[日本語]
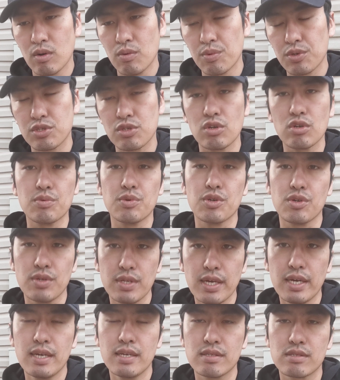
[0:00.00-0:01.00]
面白いものを
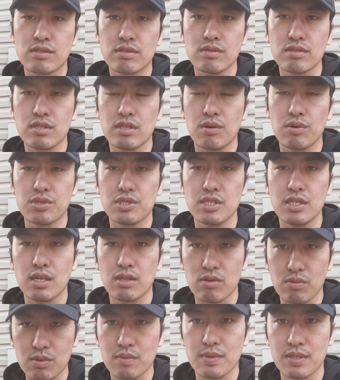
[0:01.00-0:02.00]
ね作ってほしい
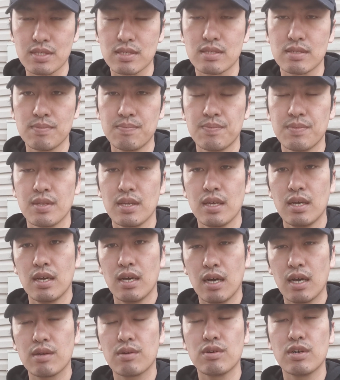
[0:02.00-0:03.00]
なと思います
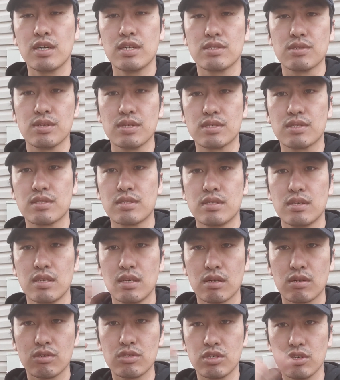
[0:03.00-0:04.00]
はい今回は以上です
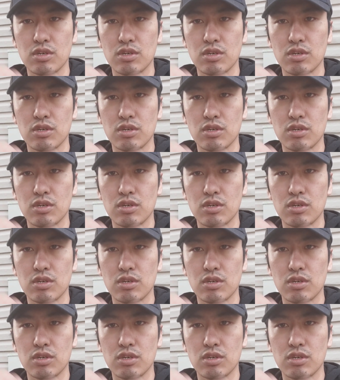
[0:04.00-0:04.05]
復